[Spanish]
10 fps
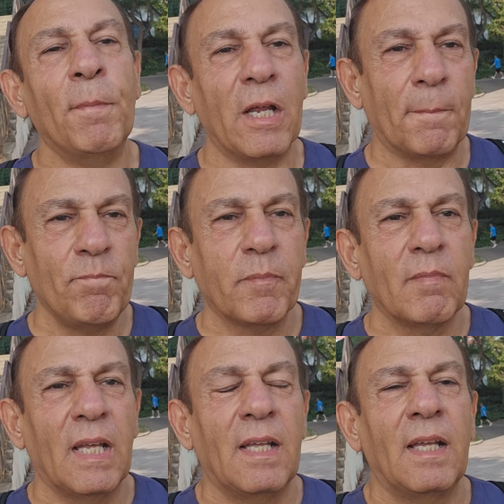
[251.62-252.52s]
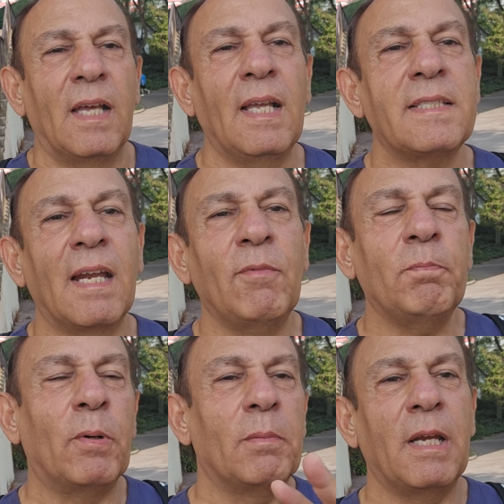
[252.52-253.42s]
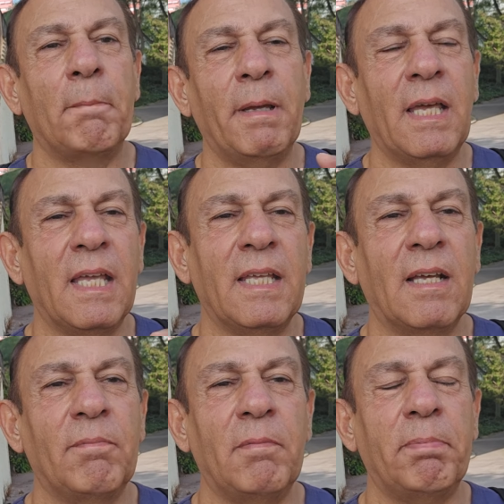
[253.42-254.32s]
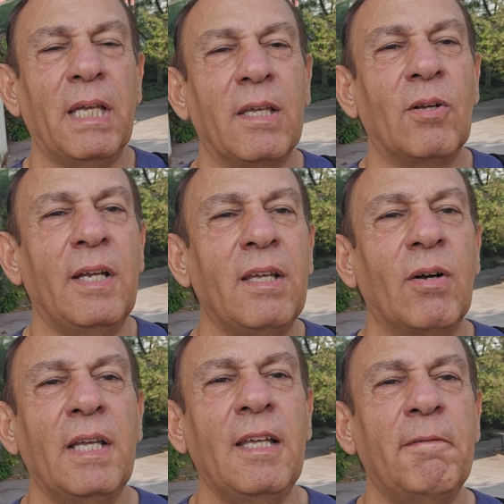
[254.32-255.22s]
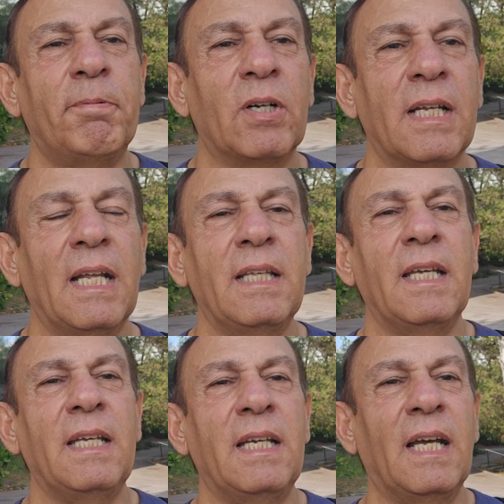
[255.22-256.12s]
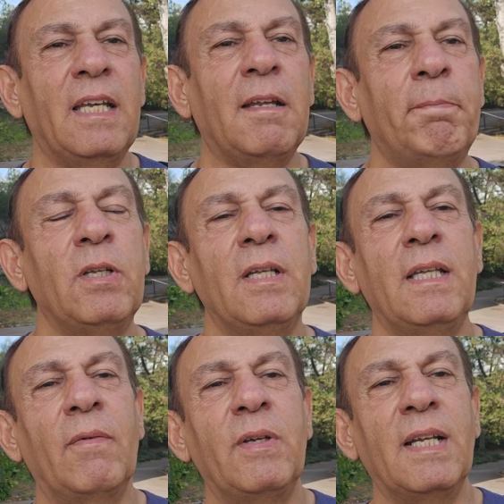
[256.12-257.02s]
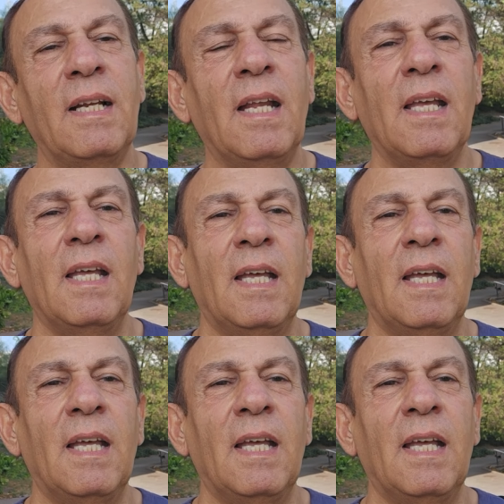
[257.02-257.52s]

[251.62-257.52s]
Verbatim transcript: bueno, se armó un, una pequeña, un pequeño lío ahí porque nadie quería ir y, y al final